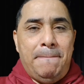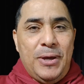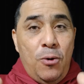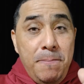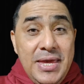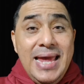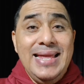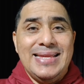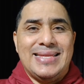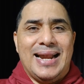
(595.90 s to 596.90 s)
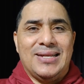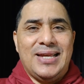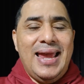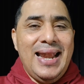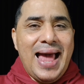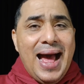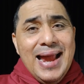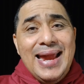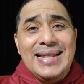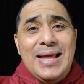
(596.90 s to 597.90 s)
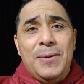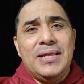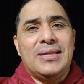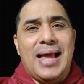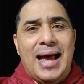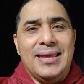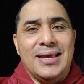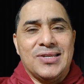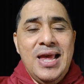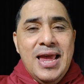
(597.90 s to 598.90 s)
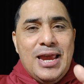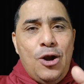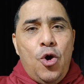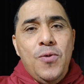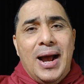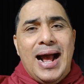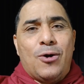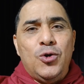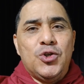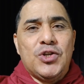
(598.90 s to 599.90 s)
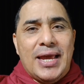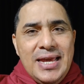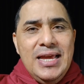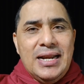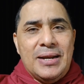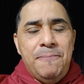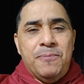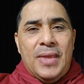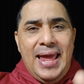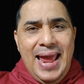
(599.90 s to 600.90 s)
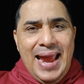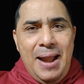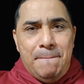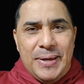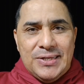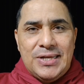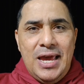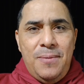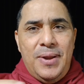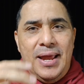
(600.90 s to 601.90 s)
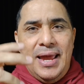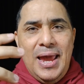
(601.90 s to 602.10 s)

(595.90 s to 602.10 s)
Pero mientras el ángel daba detalles que lo iban a conseguir en el pesebre,